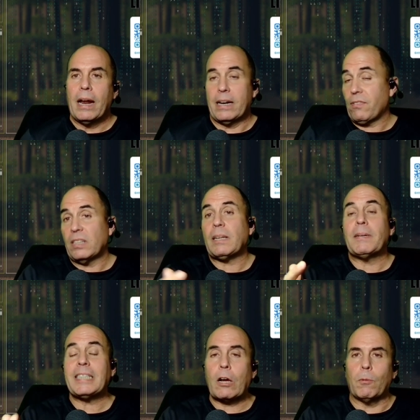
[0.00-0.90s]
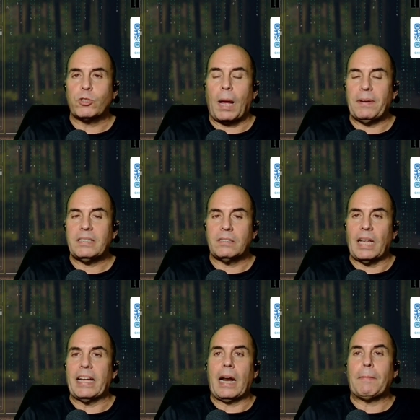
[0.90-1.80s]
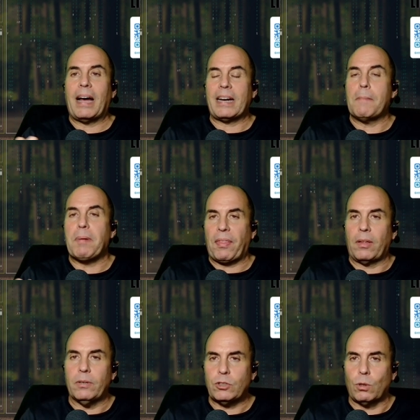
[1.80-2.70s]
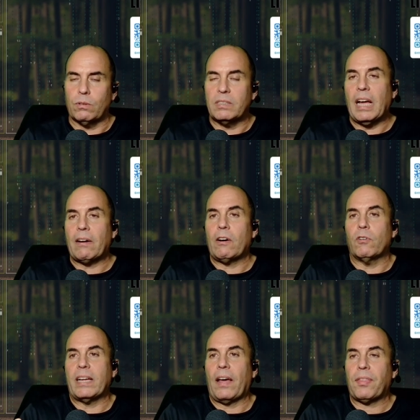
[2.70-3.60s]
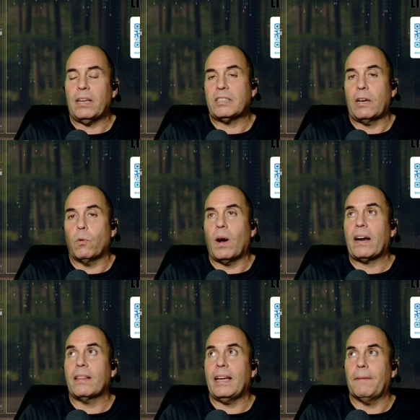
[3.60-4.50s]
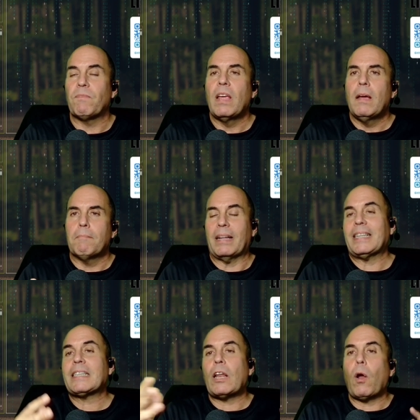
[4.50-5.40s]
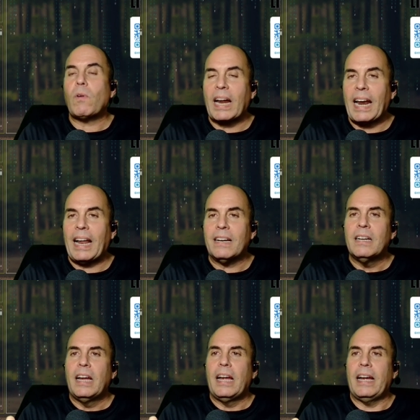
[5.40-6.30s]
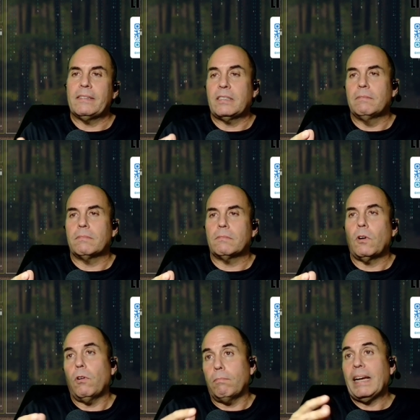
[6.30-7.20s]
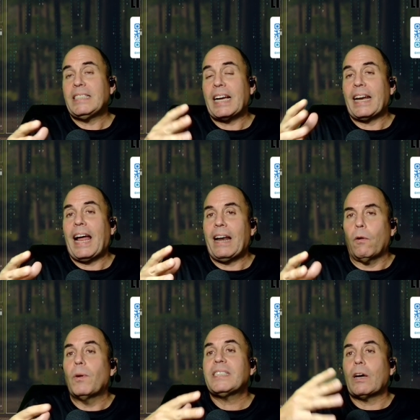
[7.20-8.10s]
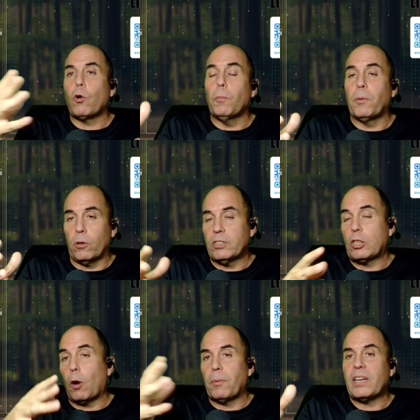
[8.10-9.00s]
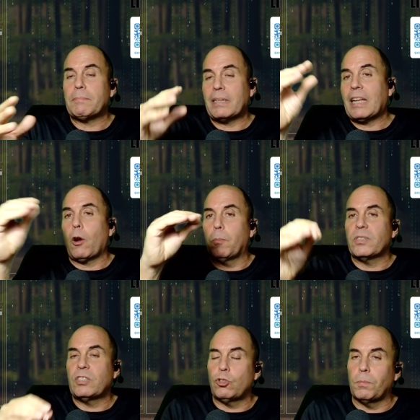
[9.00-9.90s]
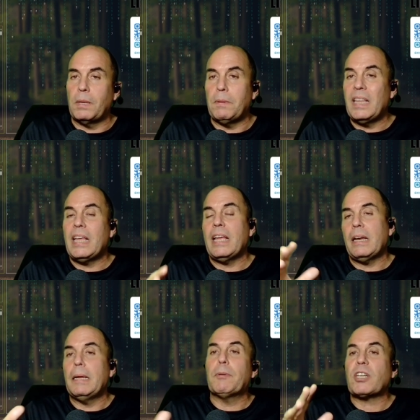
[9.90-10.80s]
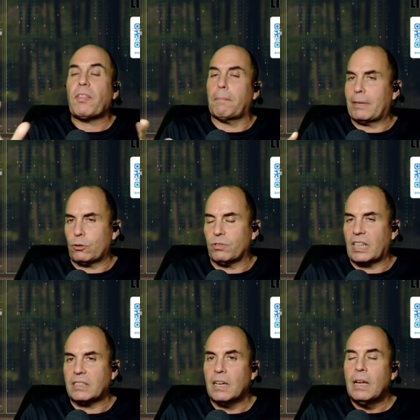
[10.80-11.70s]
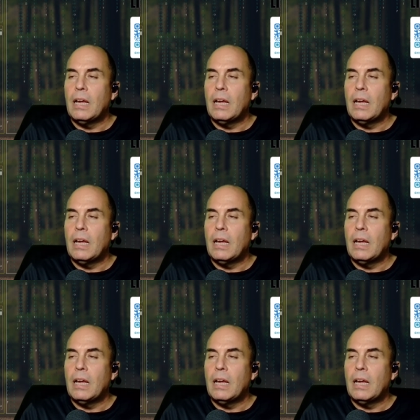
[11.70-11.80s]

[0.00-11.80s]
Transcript: Recientemente, como sabes, Telegram ha reemplazado esto y ahora lo que hace es, en lugar de mandártelo a un canal, eh, ese canal o ese grupo donde te lo podrías mandar lo puedes subdividir y puedes hacer más cosas.